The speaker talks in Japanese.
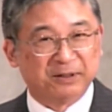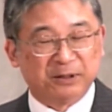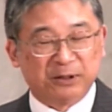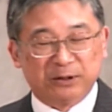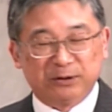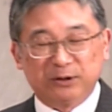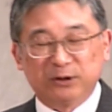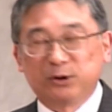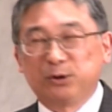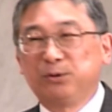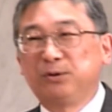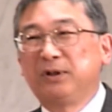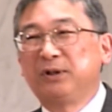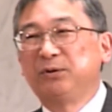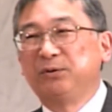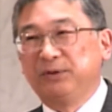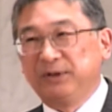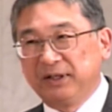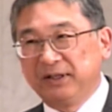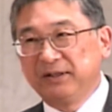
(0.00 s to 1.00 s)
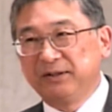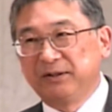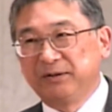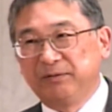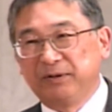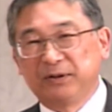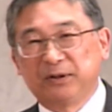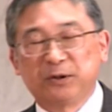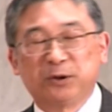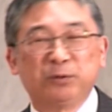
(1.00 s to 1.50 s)
でその後ね
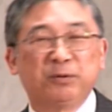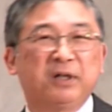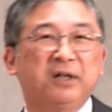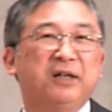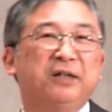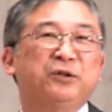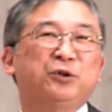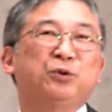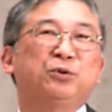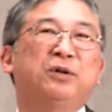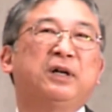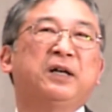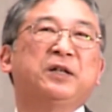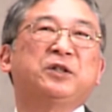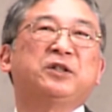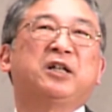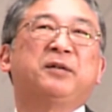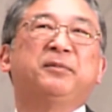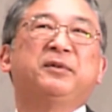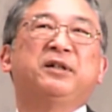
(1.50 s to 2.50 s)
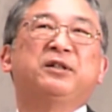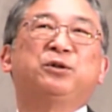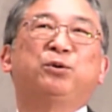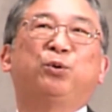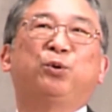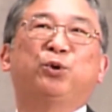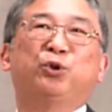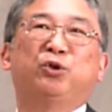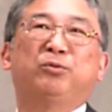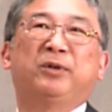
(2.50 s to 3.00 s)
私は主のはしためです
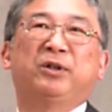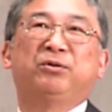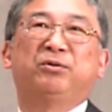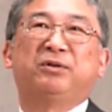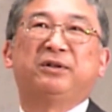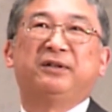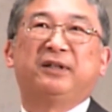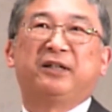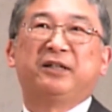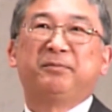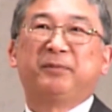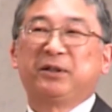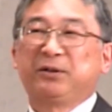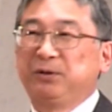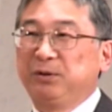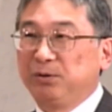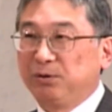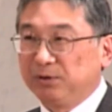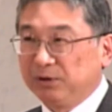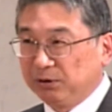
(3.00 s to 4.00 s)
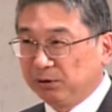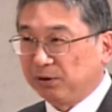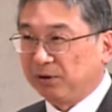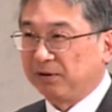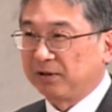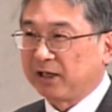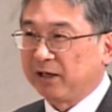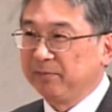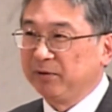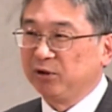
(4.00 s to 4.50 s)
お言葉通りになりますように
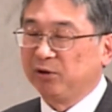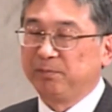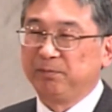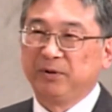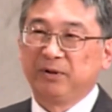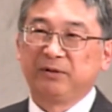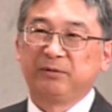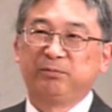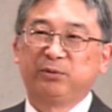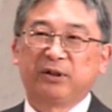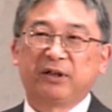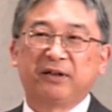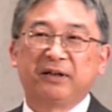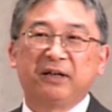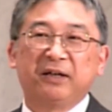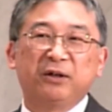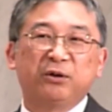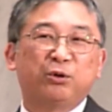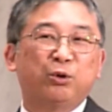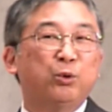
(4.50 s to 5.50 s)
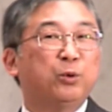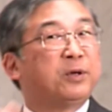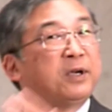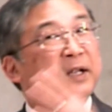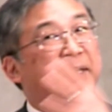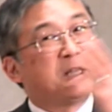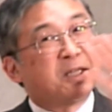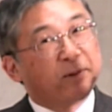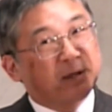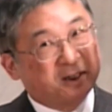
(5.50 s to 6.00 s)
と神のプラン変更を受け
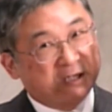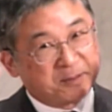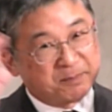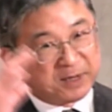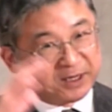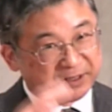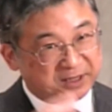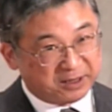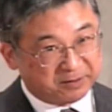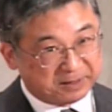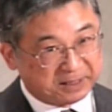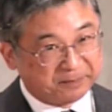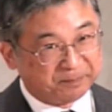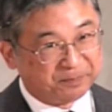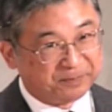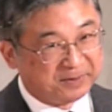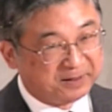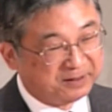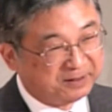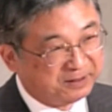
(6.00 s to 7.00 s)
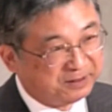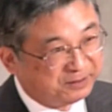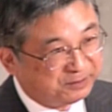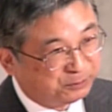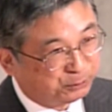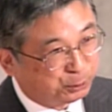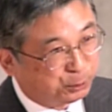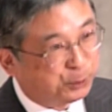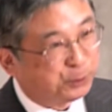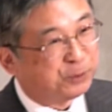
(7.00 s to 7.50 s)
入れたわけだマリアは。
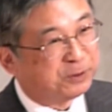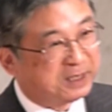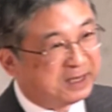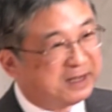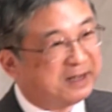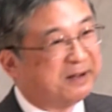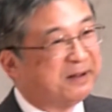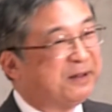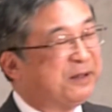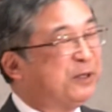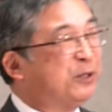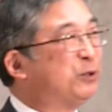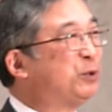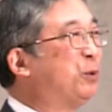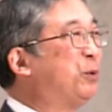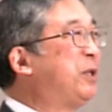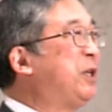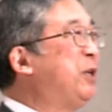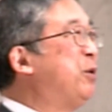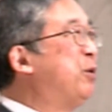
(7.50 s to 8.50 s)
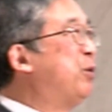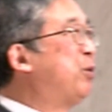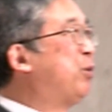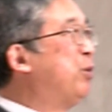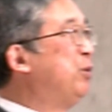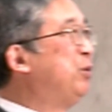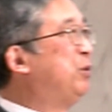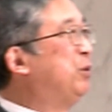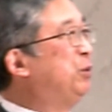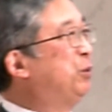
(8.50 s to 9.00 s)
ところがそれを
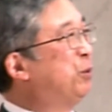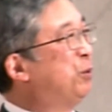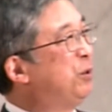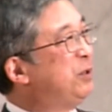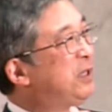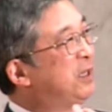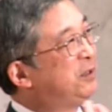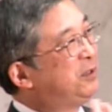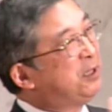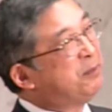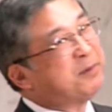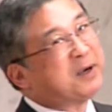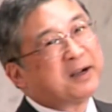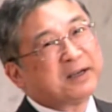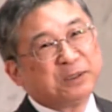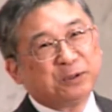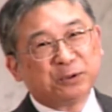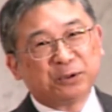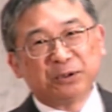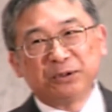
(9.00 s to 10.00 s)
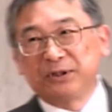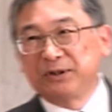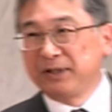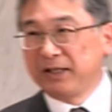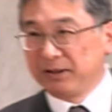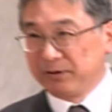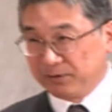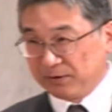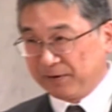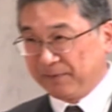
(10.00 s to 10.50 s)
今度どうやって周りの人に
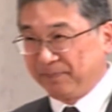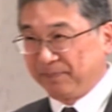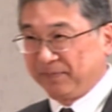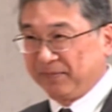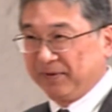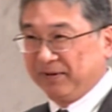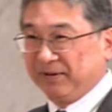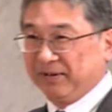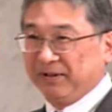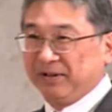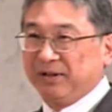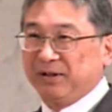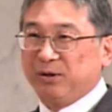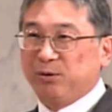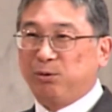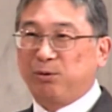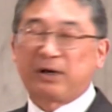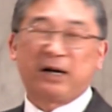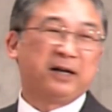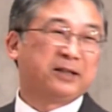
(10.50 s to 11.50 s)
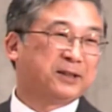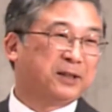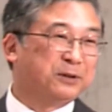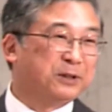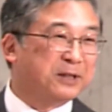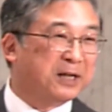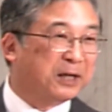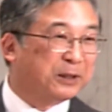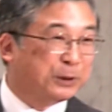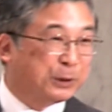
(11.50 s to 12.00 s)
伝えるのお母さん
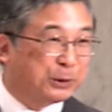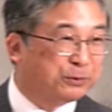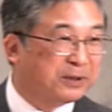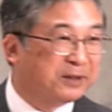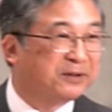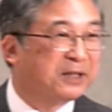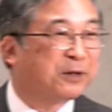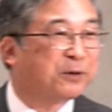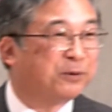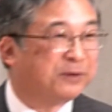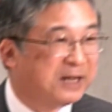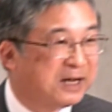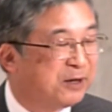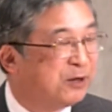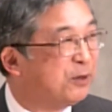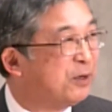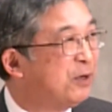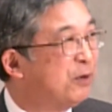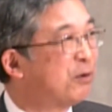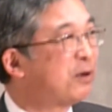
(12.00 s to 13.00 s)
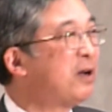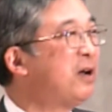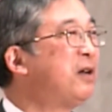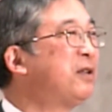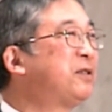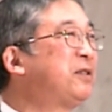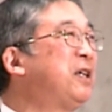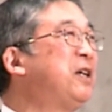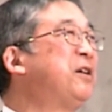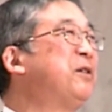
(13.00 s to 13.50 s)
に何てんだろうねお
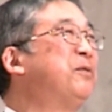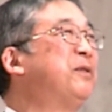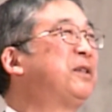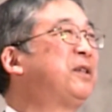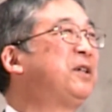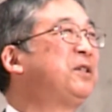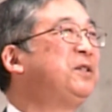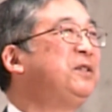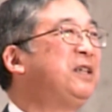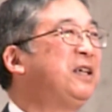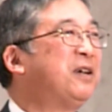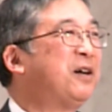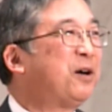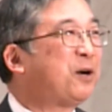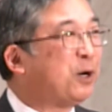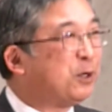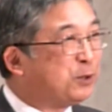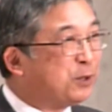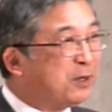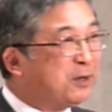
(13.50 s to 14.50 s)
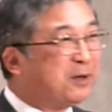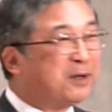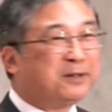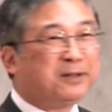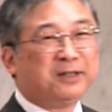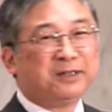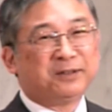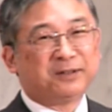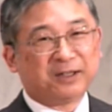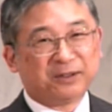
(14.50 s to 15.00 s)
母さん私ね赤ちゃんが
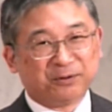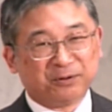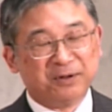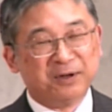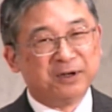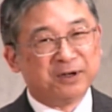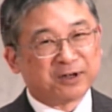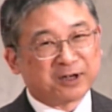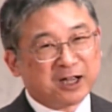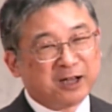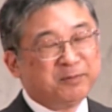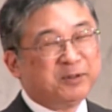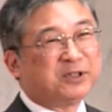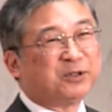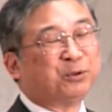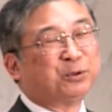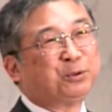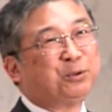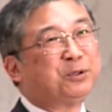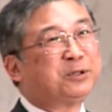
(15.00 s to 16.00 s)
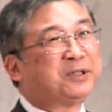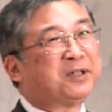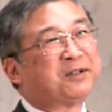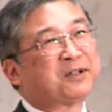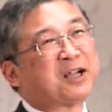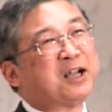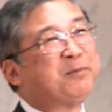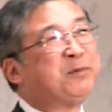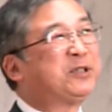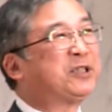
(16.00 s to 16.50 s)
できたの神お父さん
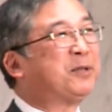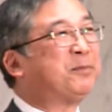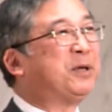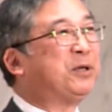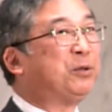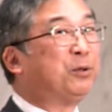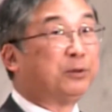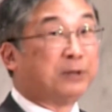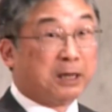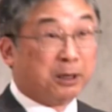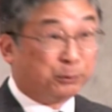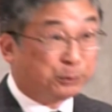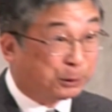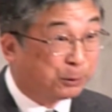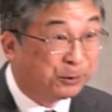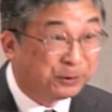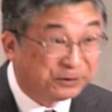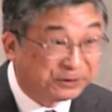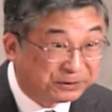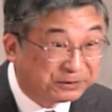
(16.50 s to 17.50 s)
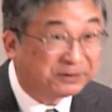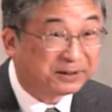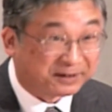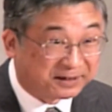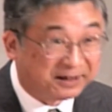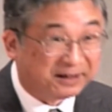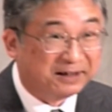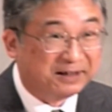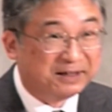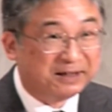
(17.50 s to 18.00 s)
神様よなんてこういうふうに言った
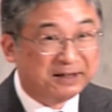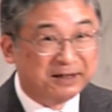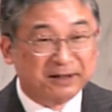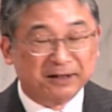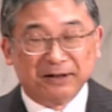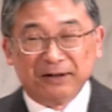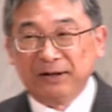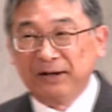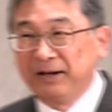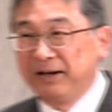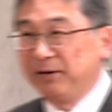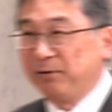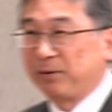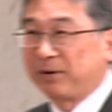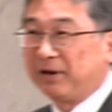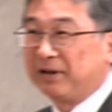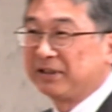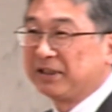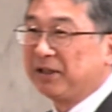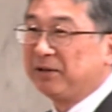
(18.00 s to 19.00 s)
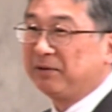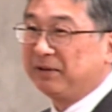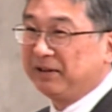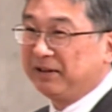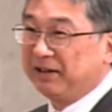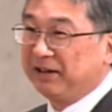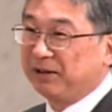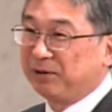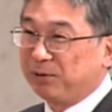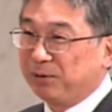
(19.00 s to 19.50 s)
らえー、お母さんは
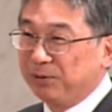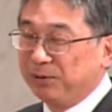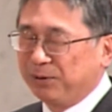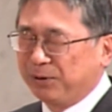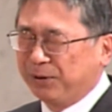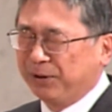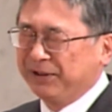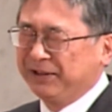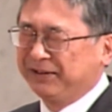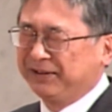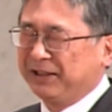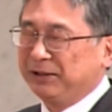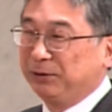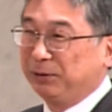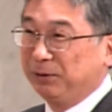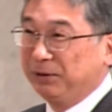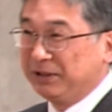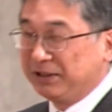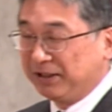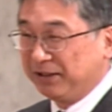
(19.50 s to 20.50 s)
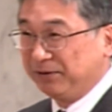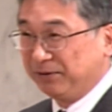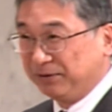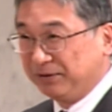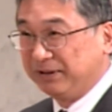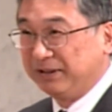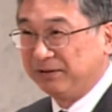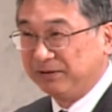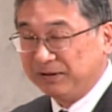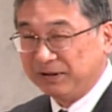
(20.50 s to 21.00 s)
ねこの子一体どうしたのっ
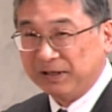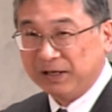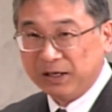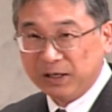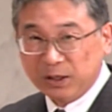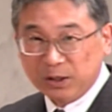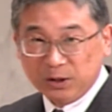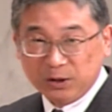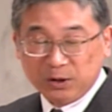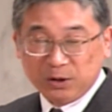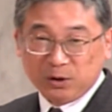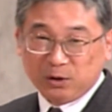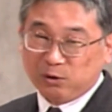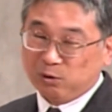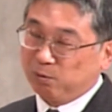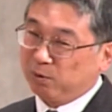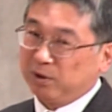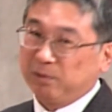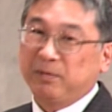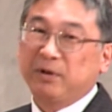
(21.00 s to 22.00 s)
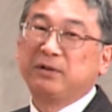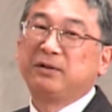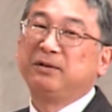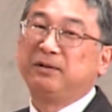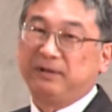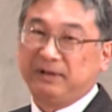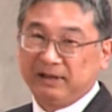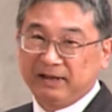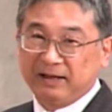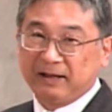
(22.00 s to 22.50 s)
ていうふうに思います
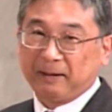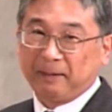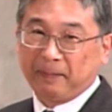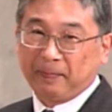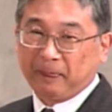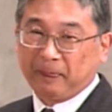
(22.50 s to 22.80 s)
よね。